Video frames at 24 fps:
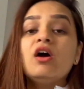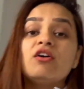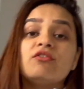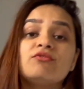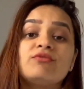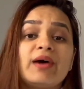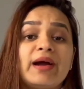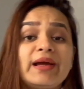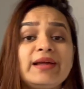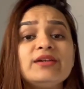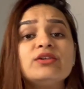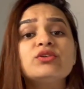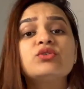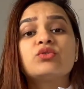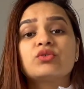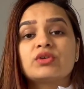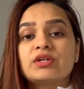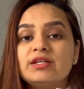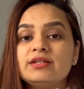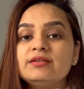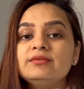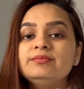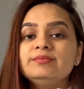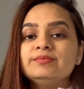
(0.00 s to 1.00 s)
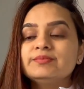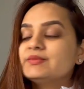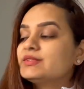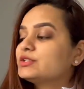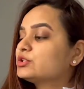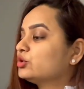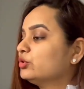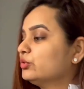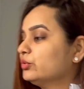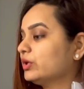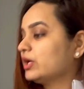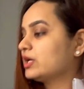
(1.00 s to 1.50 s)
वाइल्ड कुकिंग
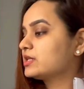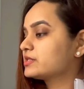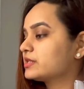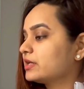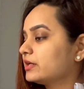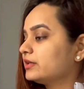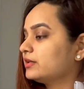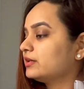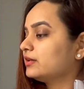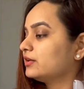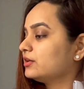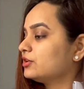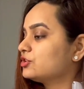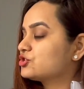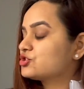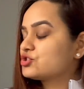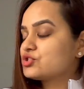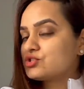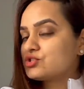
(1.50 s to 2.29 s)
थोड़ा सा ये